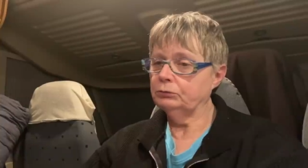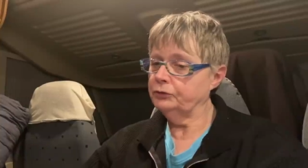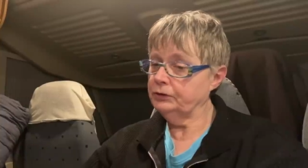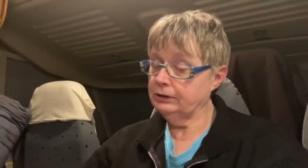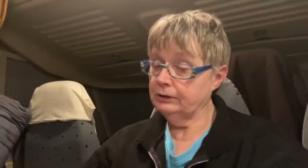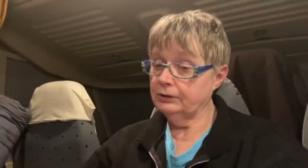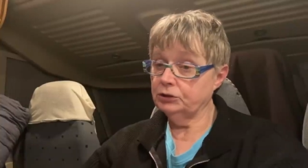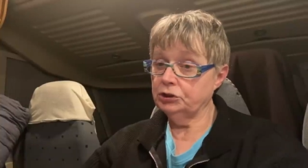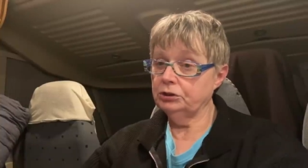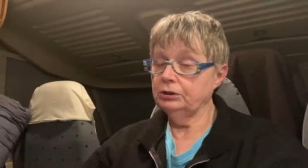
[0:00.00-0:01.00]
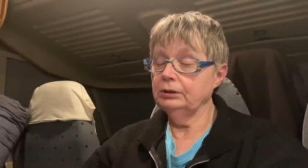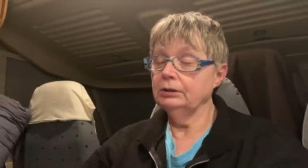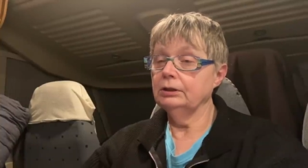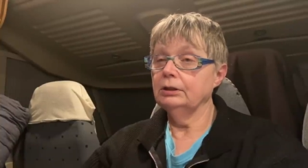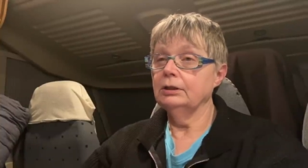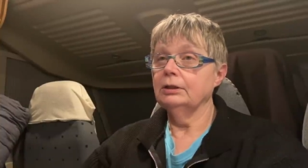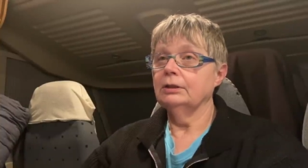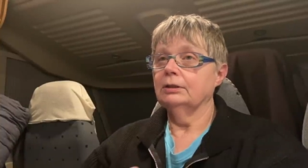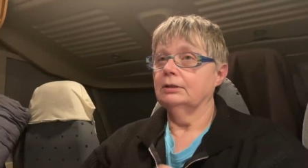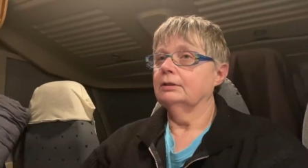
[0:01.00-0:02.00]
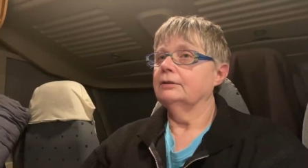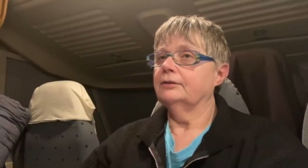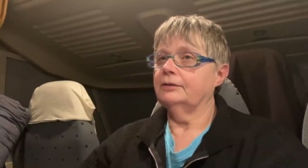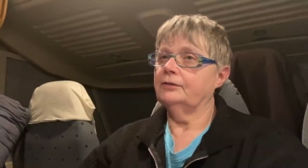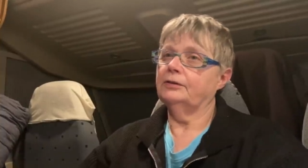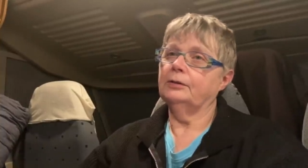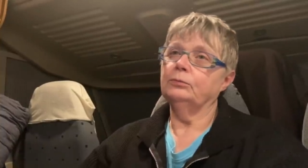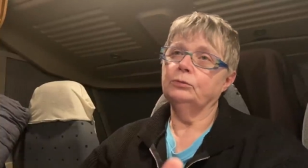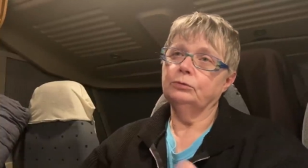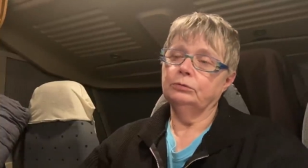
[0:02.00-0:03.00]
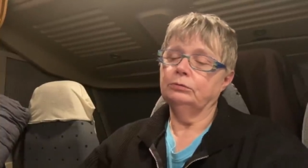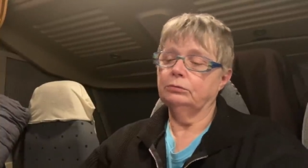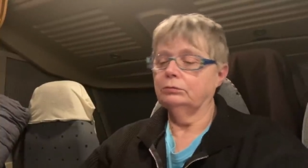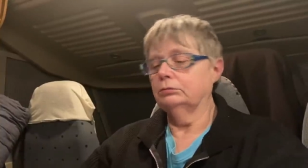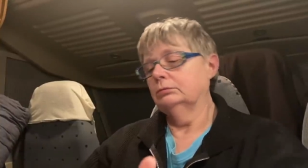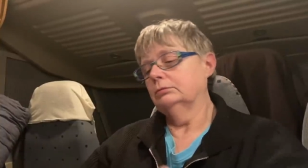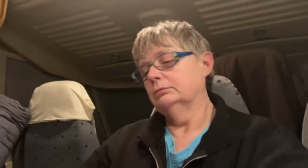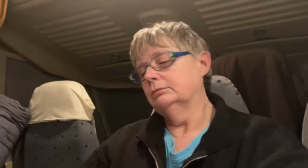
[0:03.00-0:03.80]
aussi qui est âgé, ça, ça me